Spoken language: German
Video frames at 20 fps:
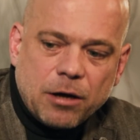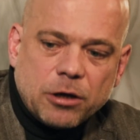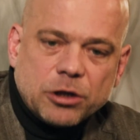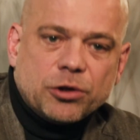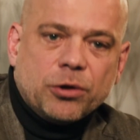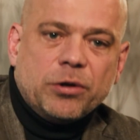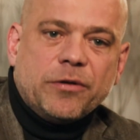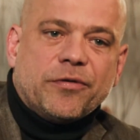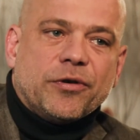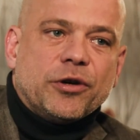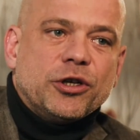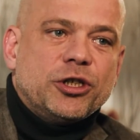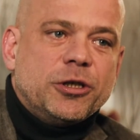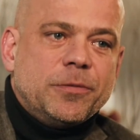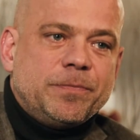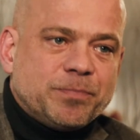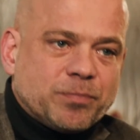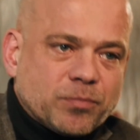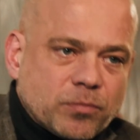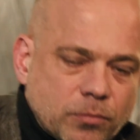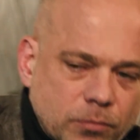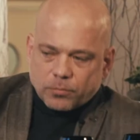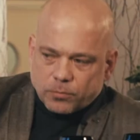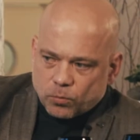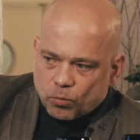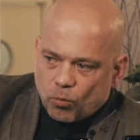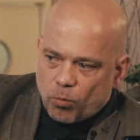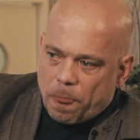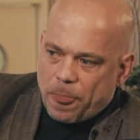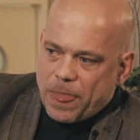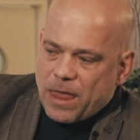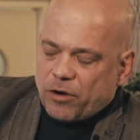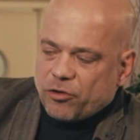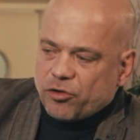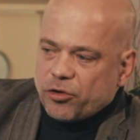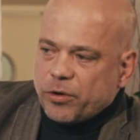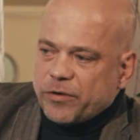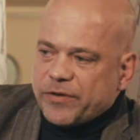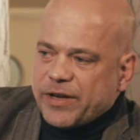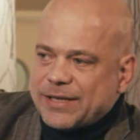Schöne Frische,
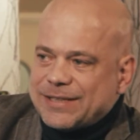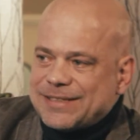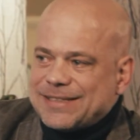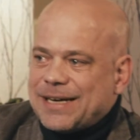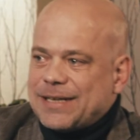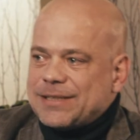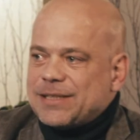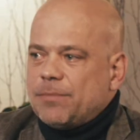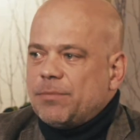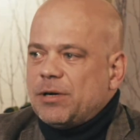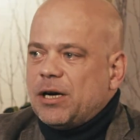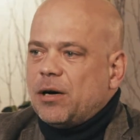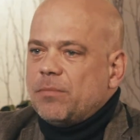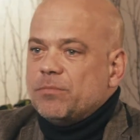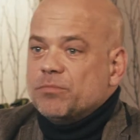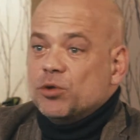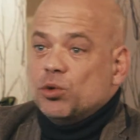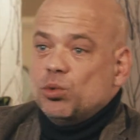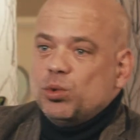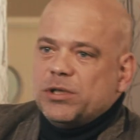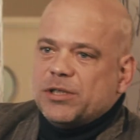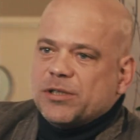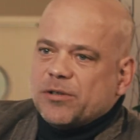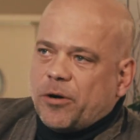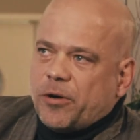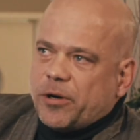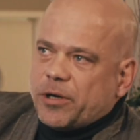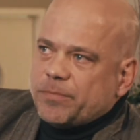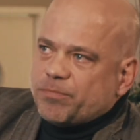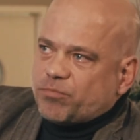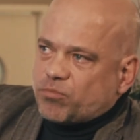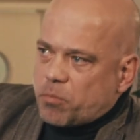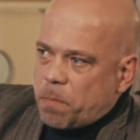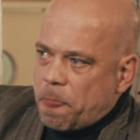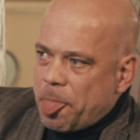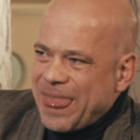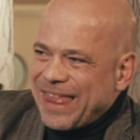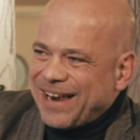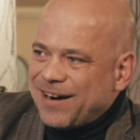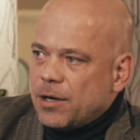schönes Extrakt am Gaumen, gute Säure.
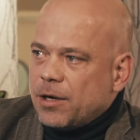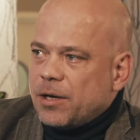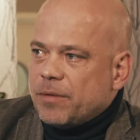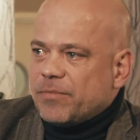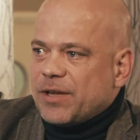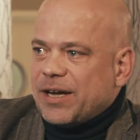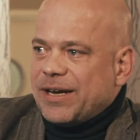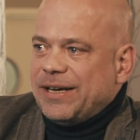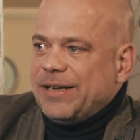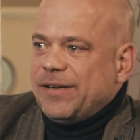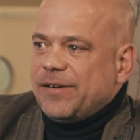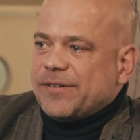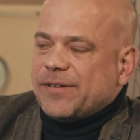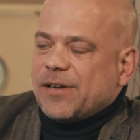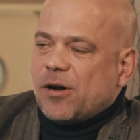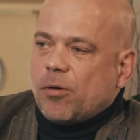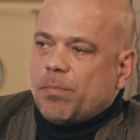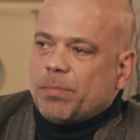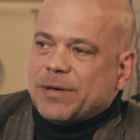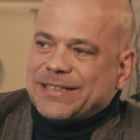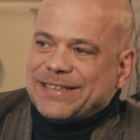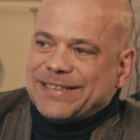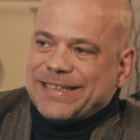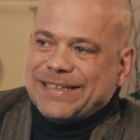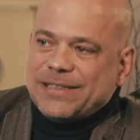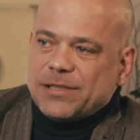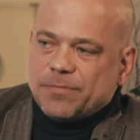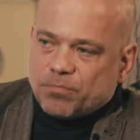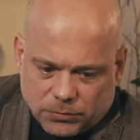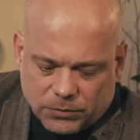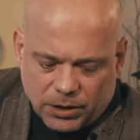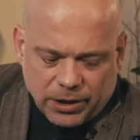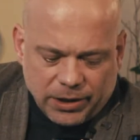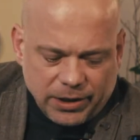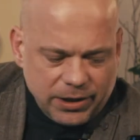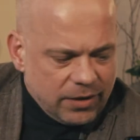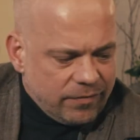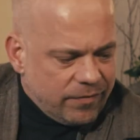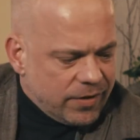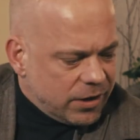Tannine sind auch präsent.
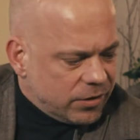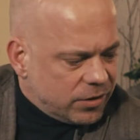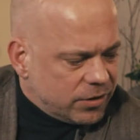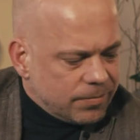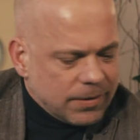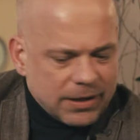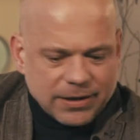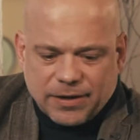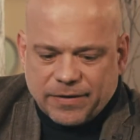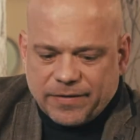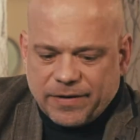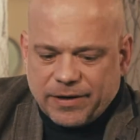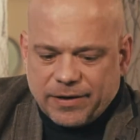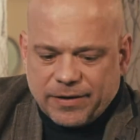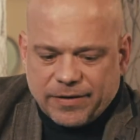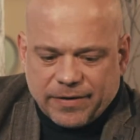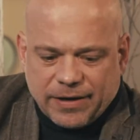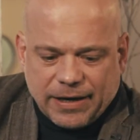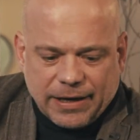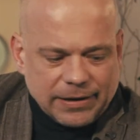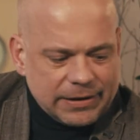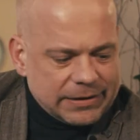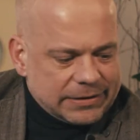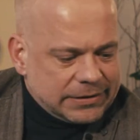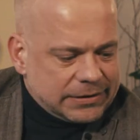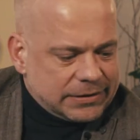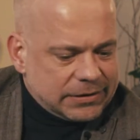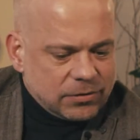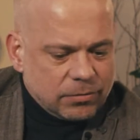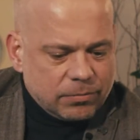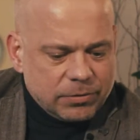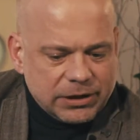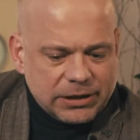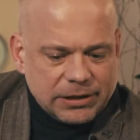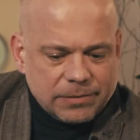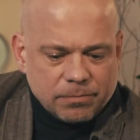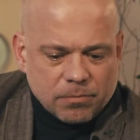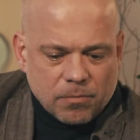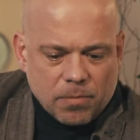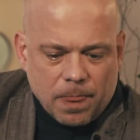Hier werde ich mal tatsächlich sagen, dass es sich um
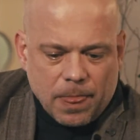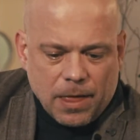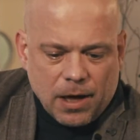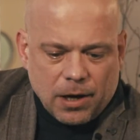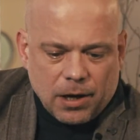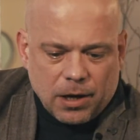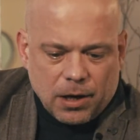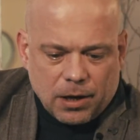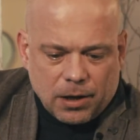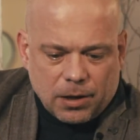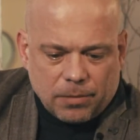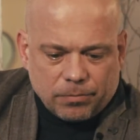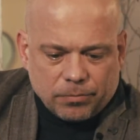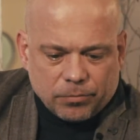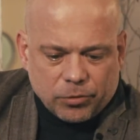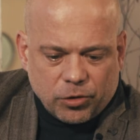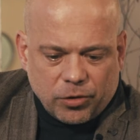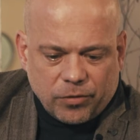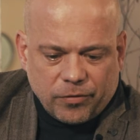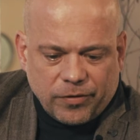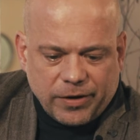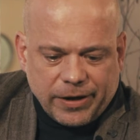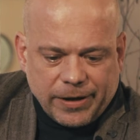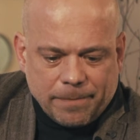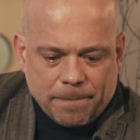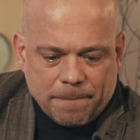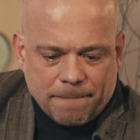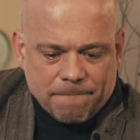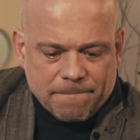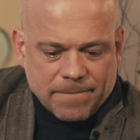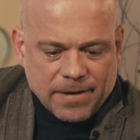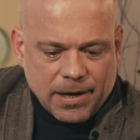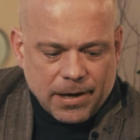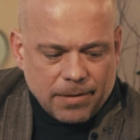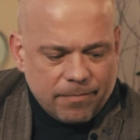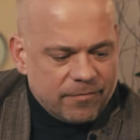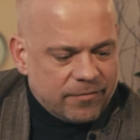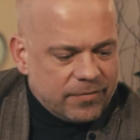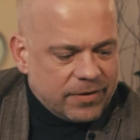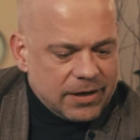die ähm, Cuvée
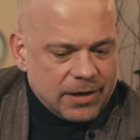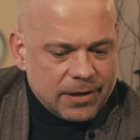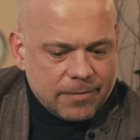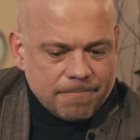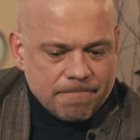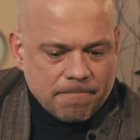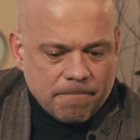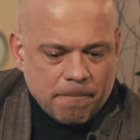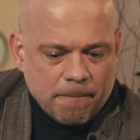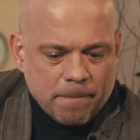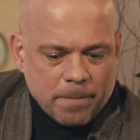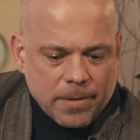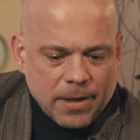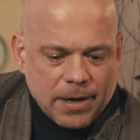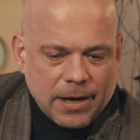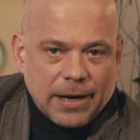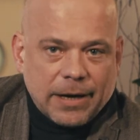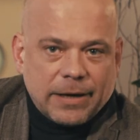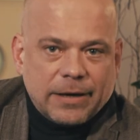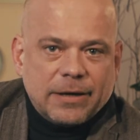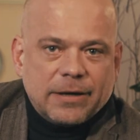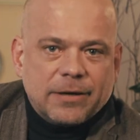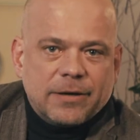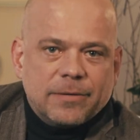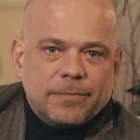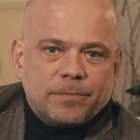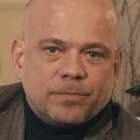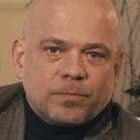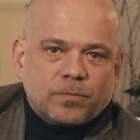M4 handelt.